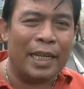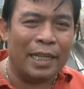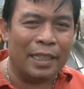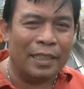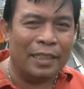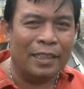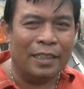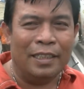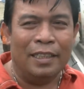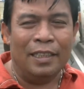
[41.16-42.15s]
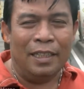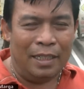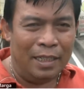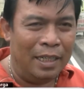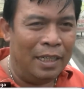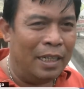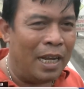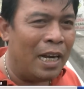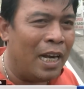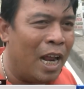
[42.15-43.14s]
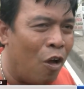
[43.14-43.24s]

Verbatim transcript: ini. Eh, karena